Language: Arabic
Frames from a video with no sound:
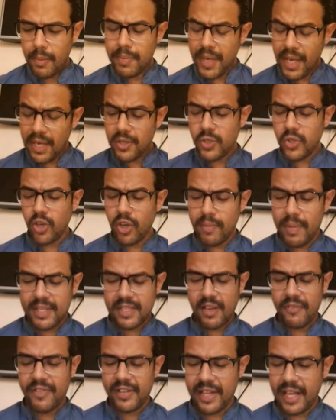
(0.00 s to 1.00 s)
بيان سيغ
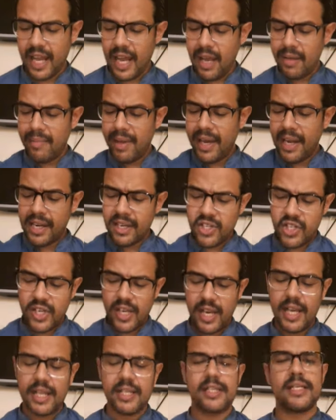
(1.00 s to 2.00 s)
مسافه الامان
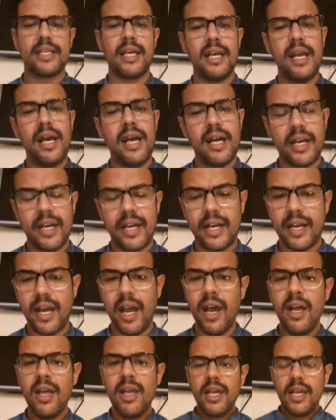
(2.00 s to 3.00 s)
الجهاز ديال
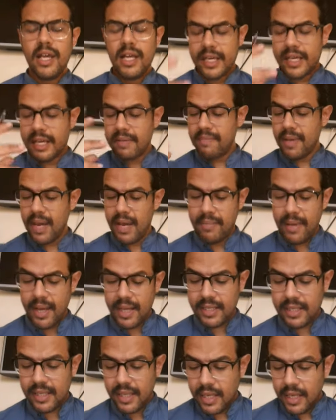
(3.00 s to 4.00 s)
الحراره
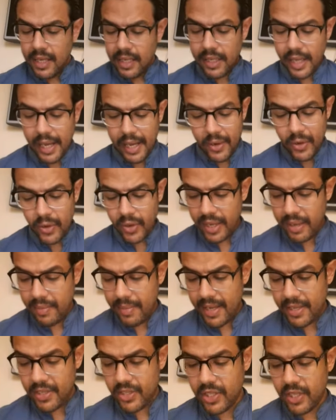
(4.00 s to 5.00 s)
الكمامات ضروري من
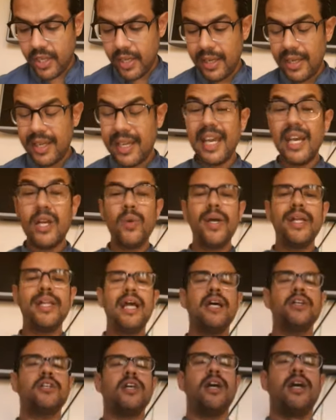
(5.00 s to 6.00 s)
هذا الشيء كاين واحد
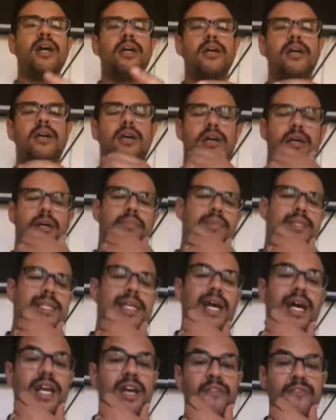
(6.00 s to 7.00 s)
الحاجه
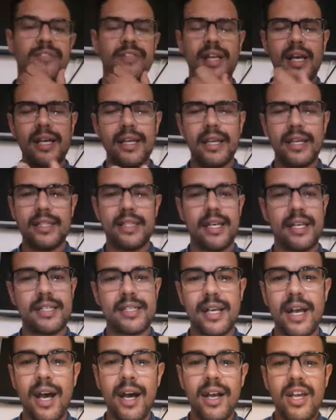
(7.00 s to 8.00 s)
مزيانه في الطاليان
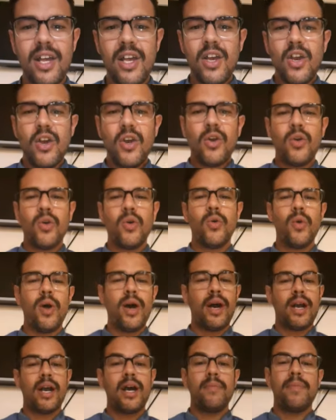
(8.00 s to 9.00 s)
دارتها
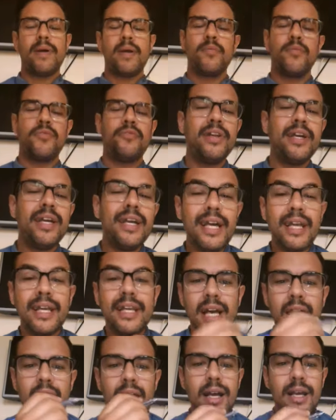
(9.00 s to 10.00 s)
وهو خبر مفرح
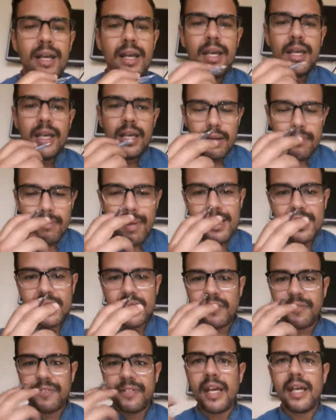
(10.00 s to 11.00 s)
ان
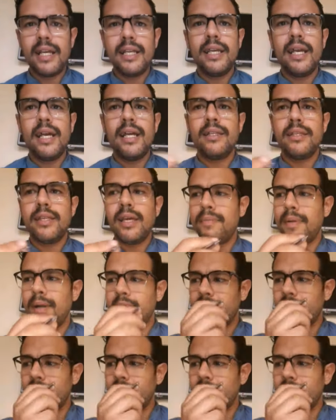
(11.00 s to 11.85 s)
الماسك في الطاليان دابا